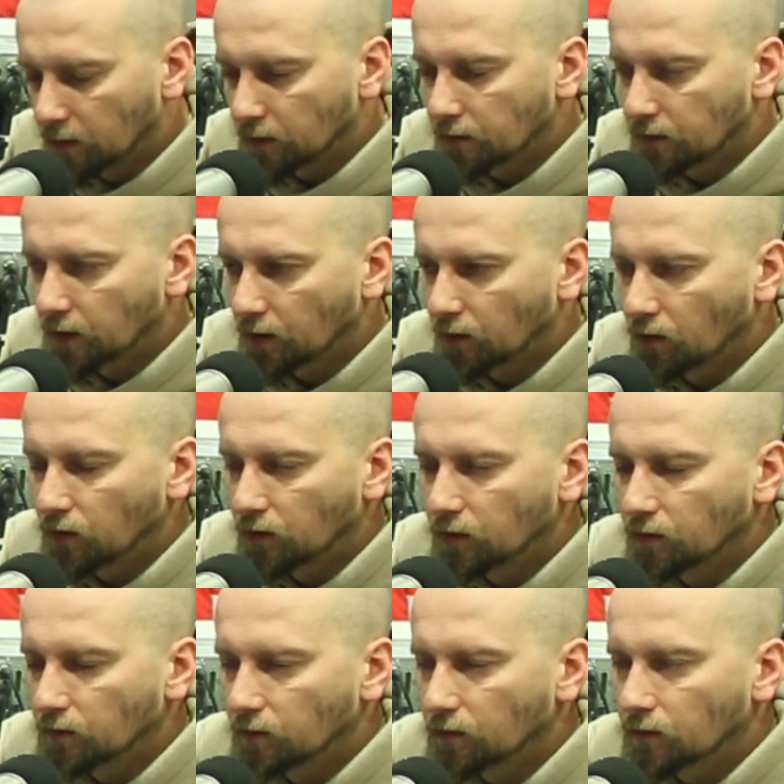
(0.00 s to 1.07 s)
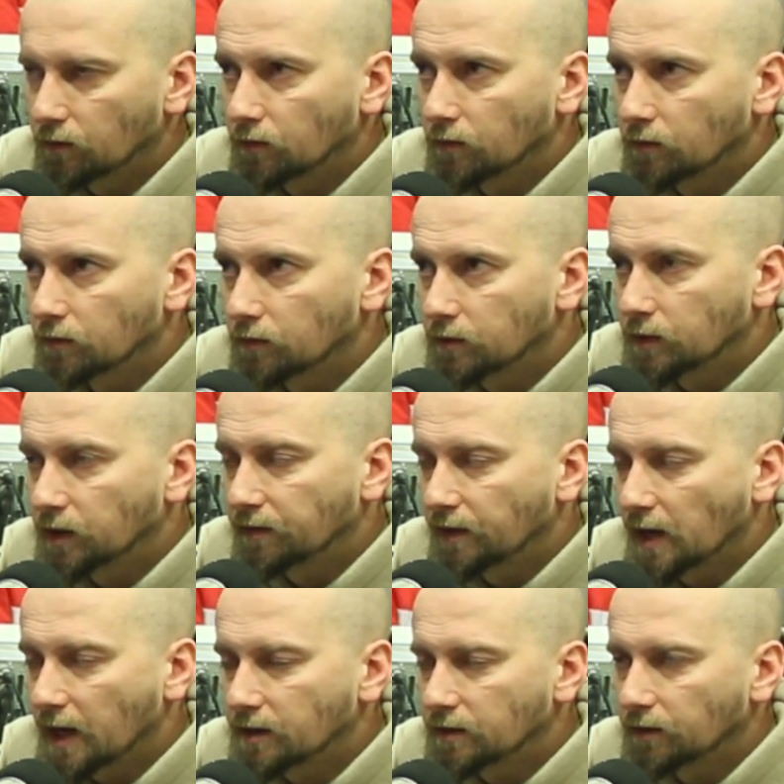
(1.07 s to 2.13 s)
tego tej
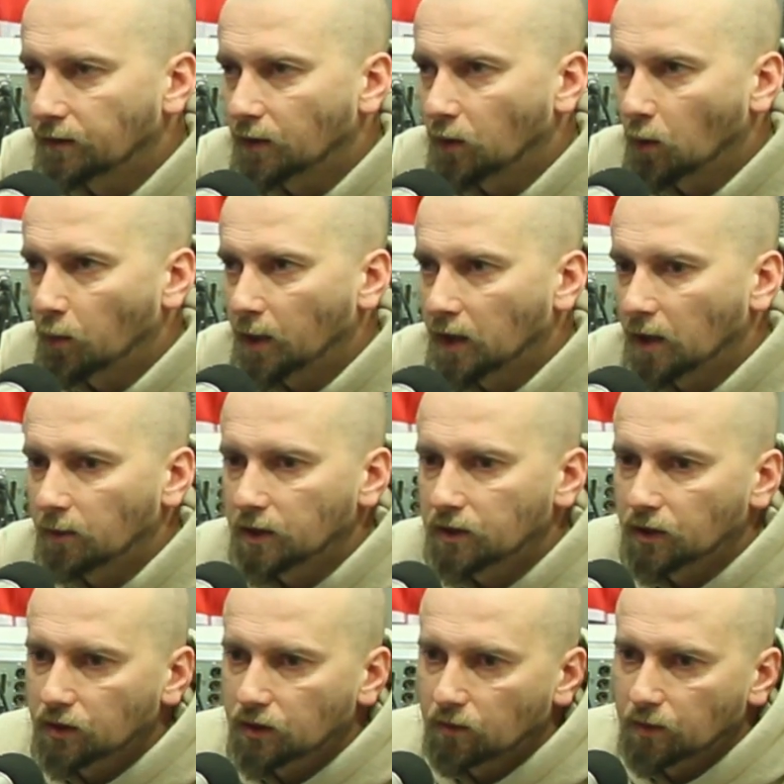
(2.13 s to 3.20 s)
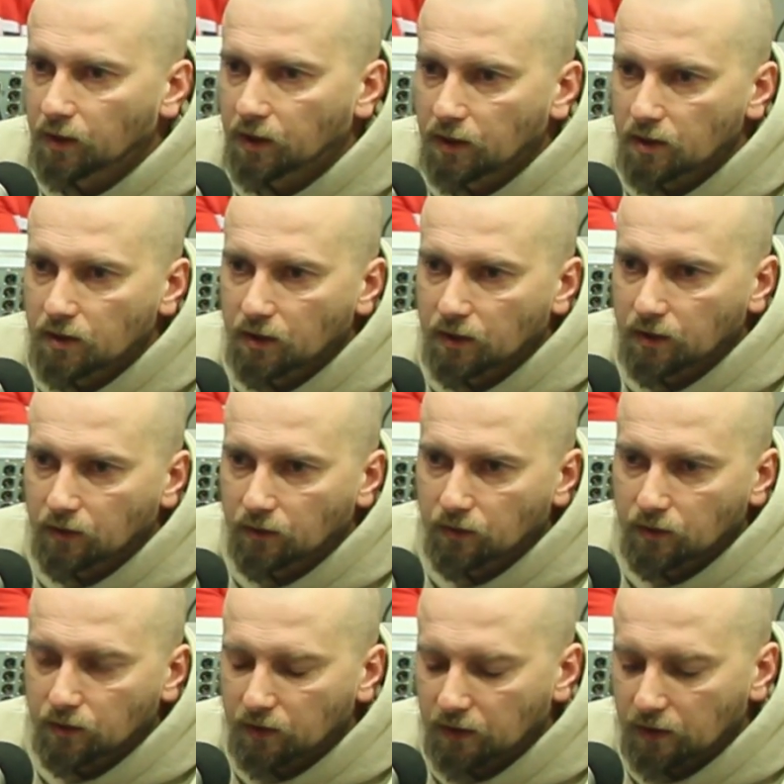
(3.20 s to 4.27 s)
frakcji w Europarlamencie są Brytyjczycy,
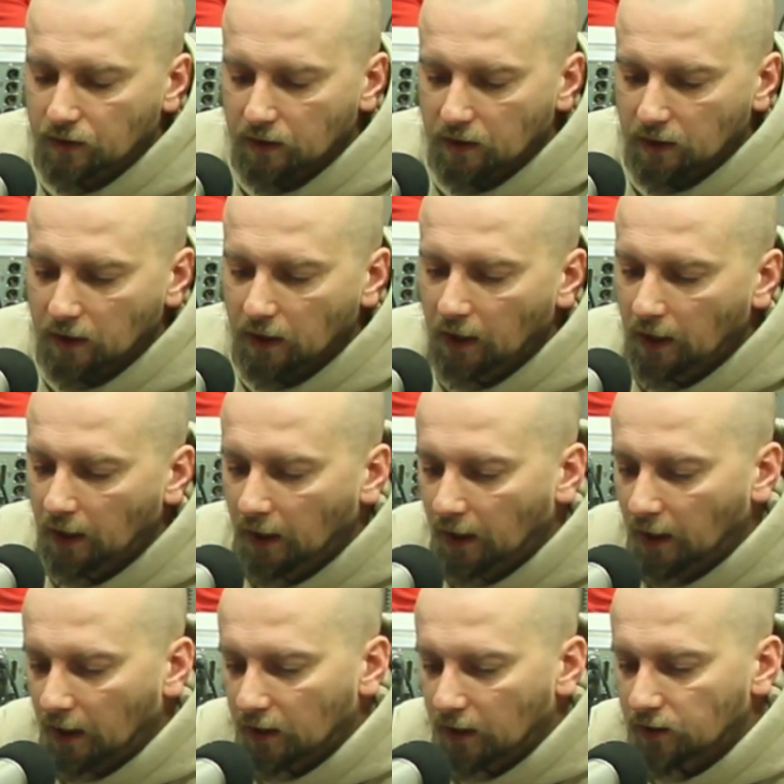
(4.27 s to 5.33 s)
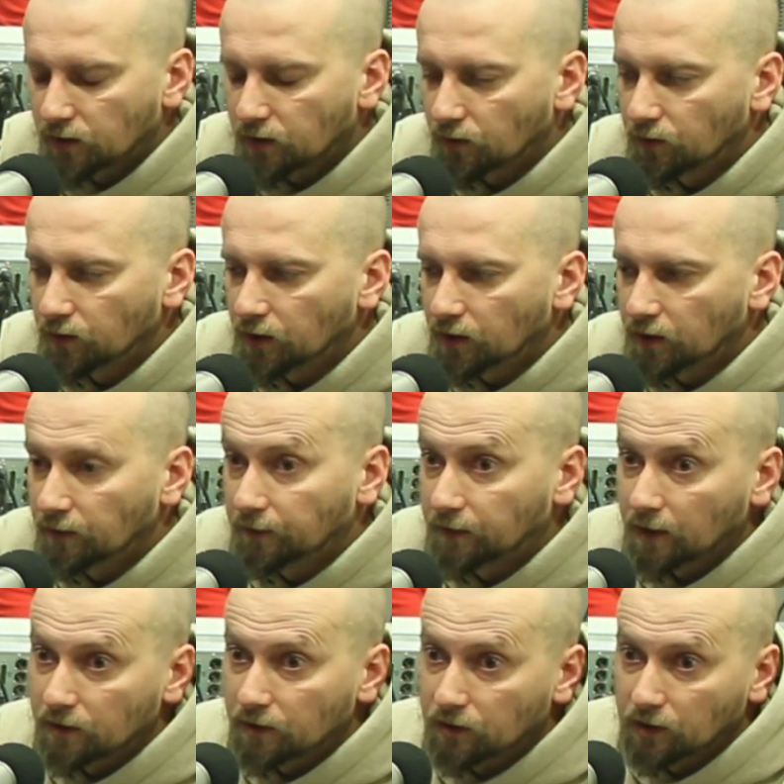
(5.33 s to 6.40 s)
którzy z, z Unii w
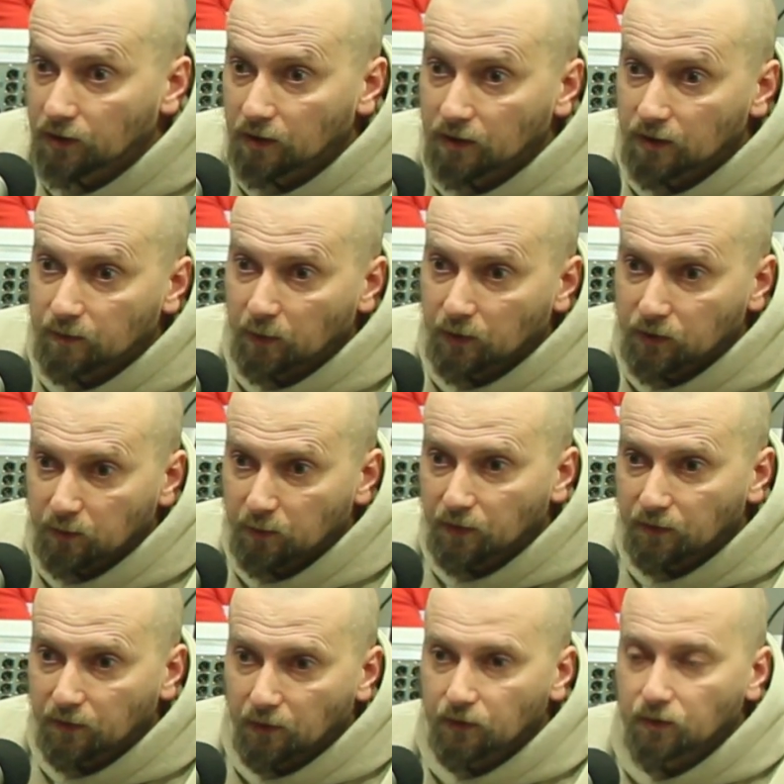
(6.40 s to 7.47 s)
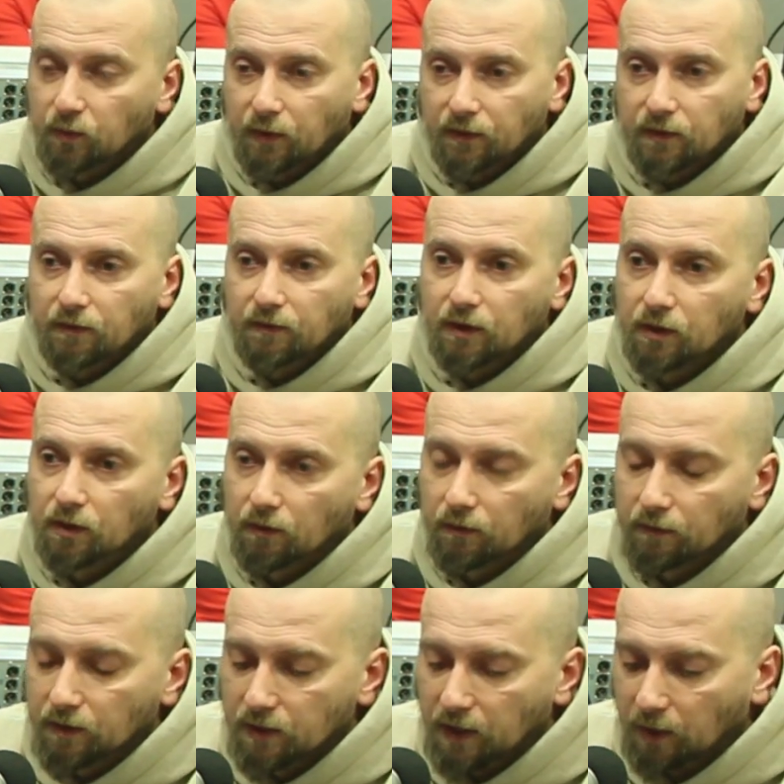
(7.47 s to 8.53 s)
ten czy inny sposób no w końcu pewnie wyjdą,
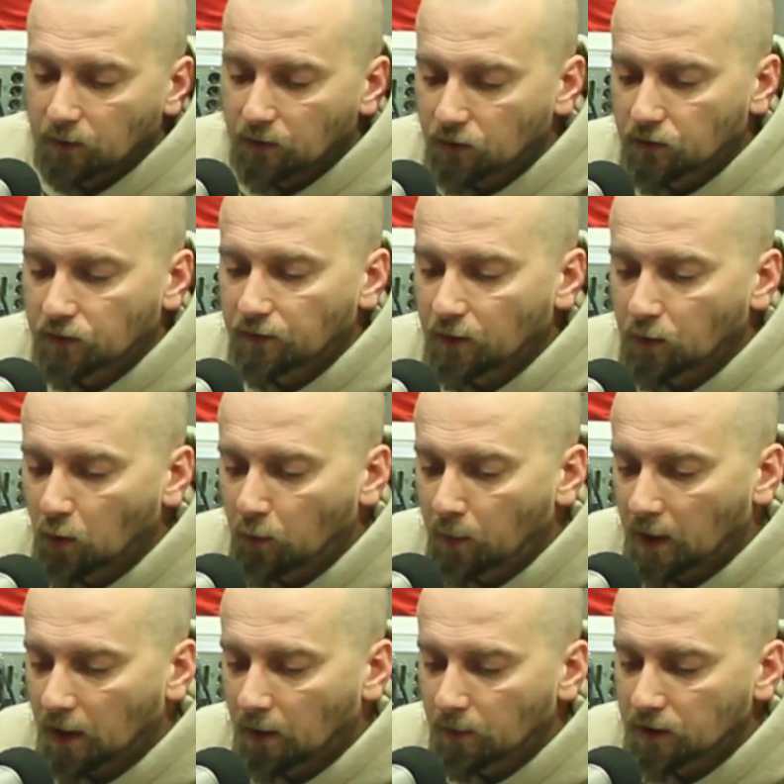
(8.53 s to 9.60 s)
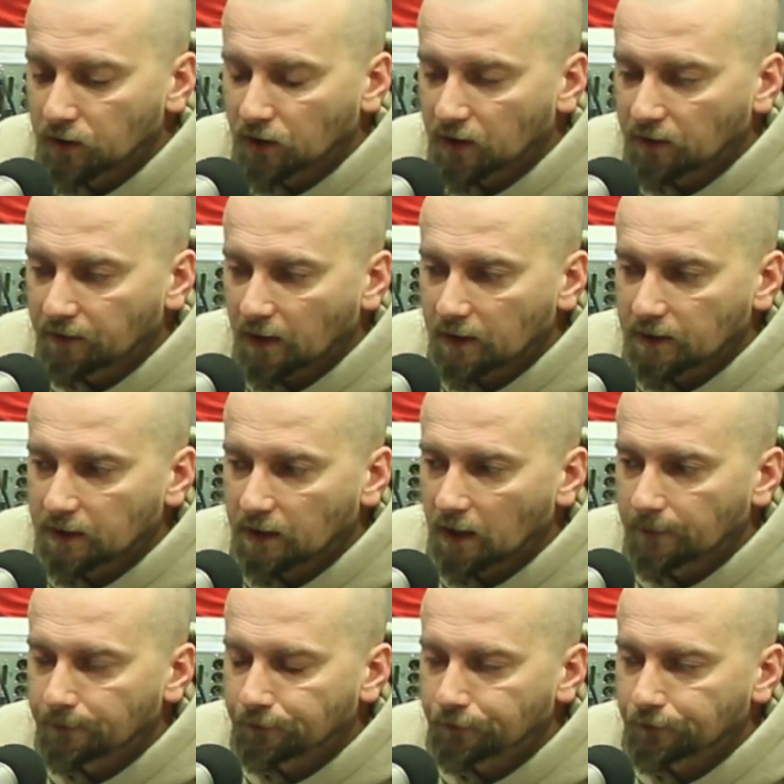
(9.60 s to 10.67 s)
więc jakby już w Europarlamencie ta frakcja
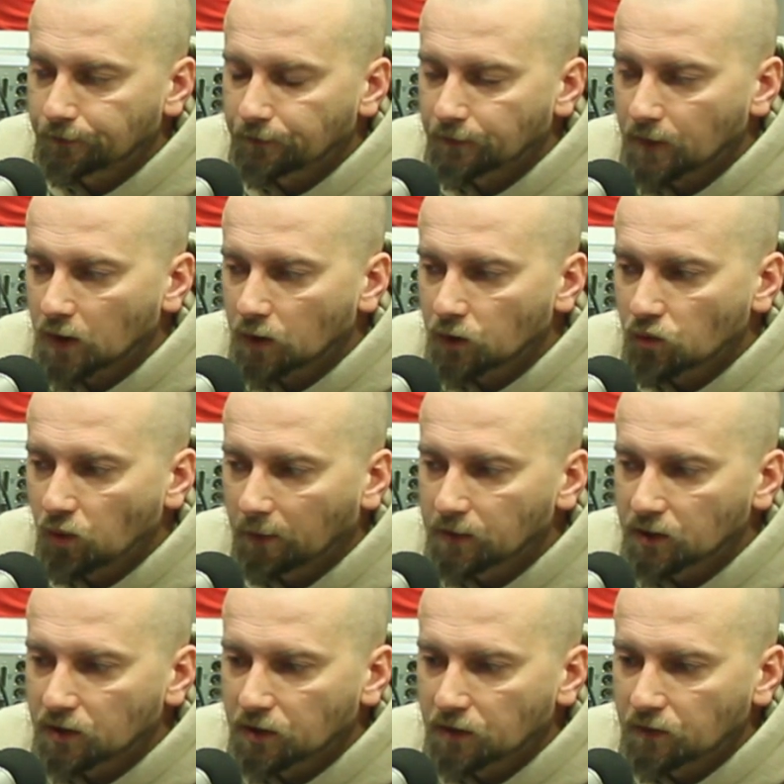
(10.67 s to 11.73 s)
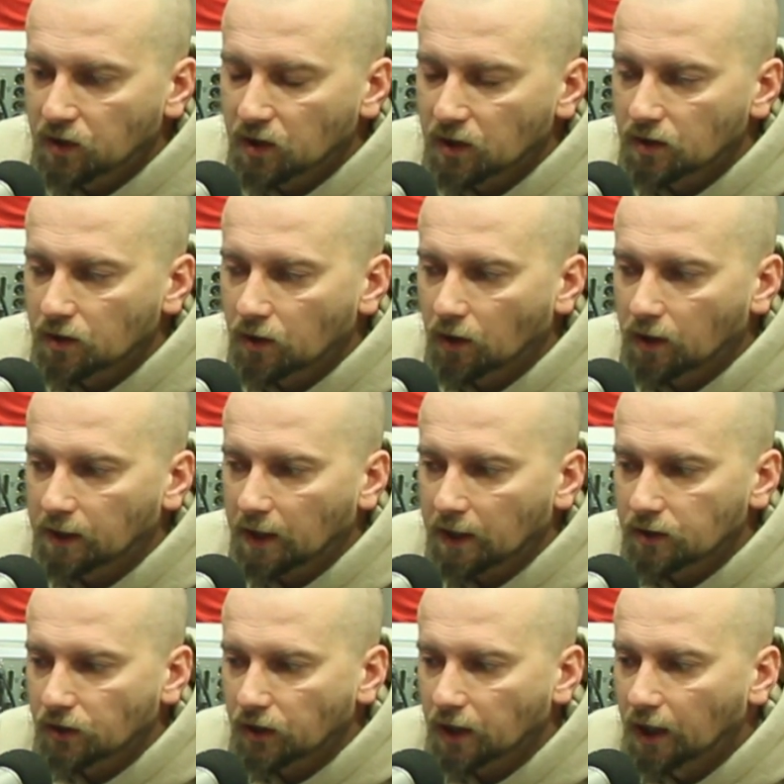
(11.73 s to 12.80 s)
mm, no, słabnie. Rzeczywiście jest trochę
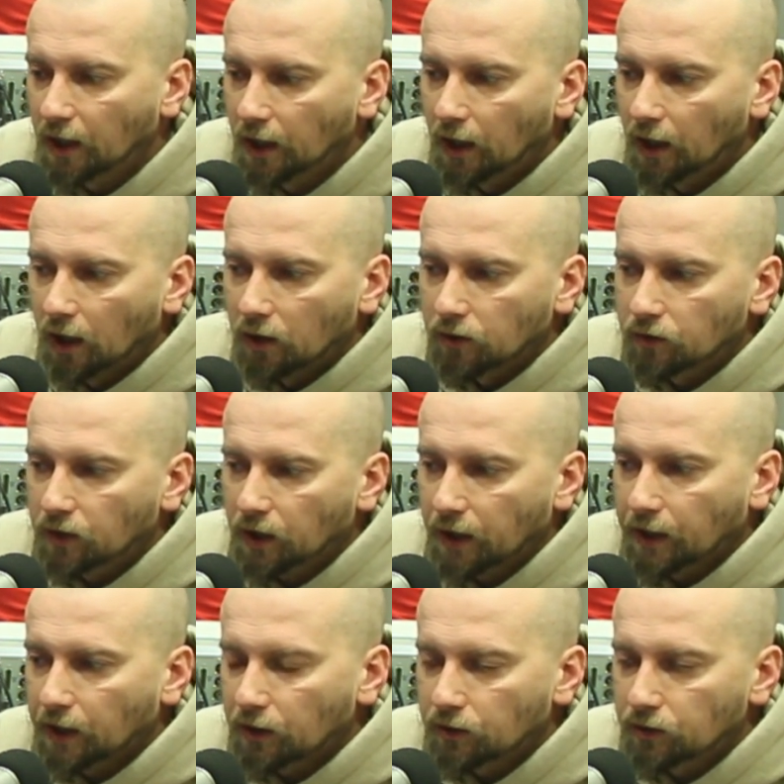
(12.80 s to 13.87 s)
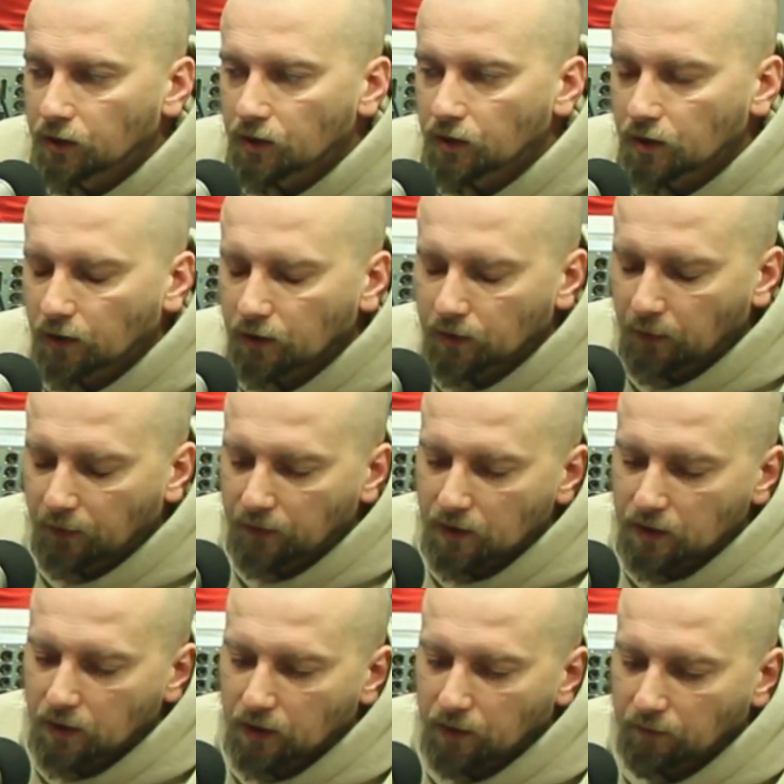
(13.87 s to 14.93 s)
tak, że tutaj ciężko jest
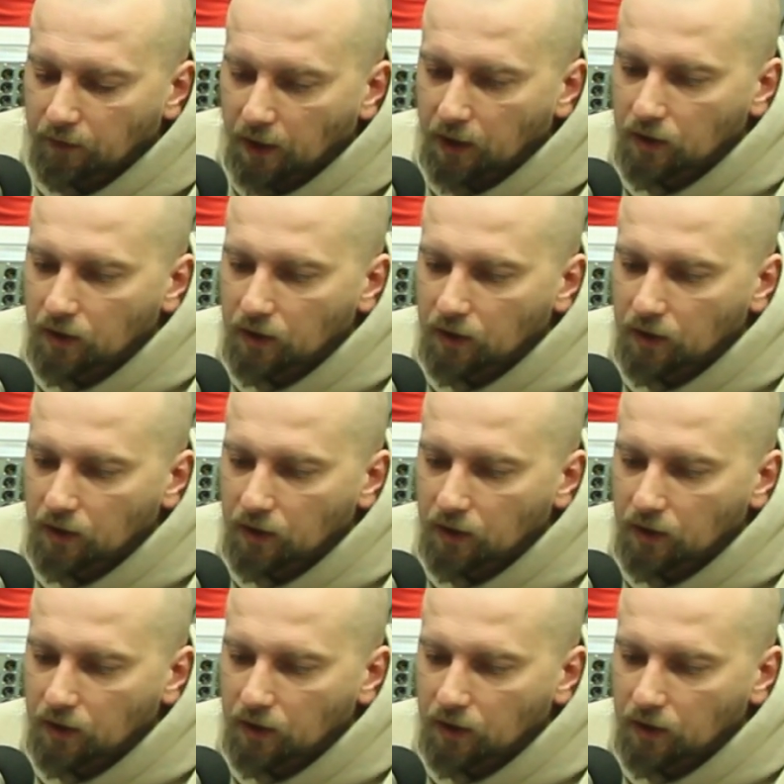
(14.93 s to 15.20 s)
powiedzieć w jaki